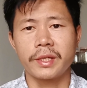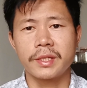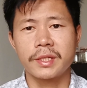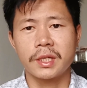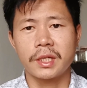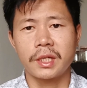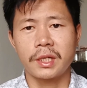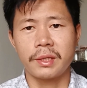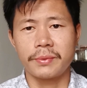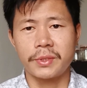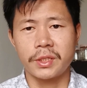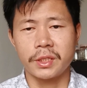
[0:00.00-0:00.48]

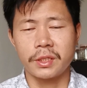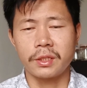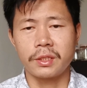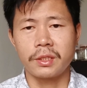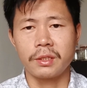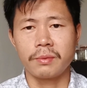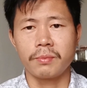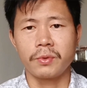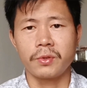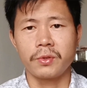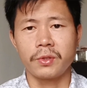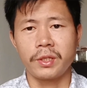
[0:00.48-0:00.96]
अगेंस्ट करप्शन
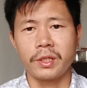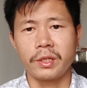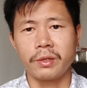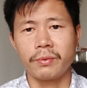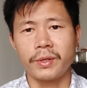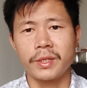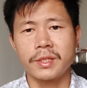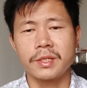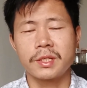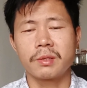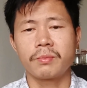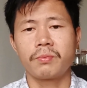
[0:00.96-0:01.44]
टीम को
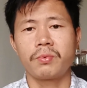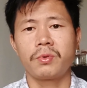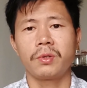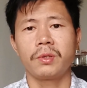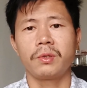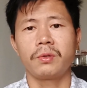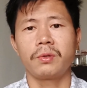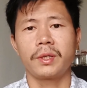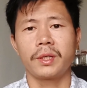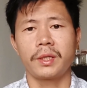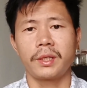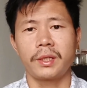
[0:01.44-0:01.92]
डे वन से
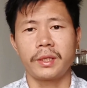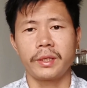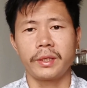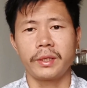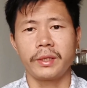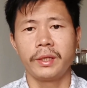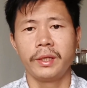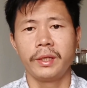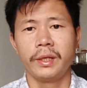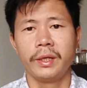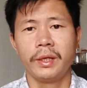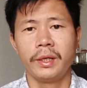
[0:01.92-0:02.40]
फॉलो कर
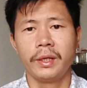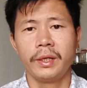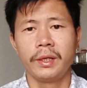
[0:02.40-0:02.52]
रहे हैं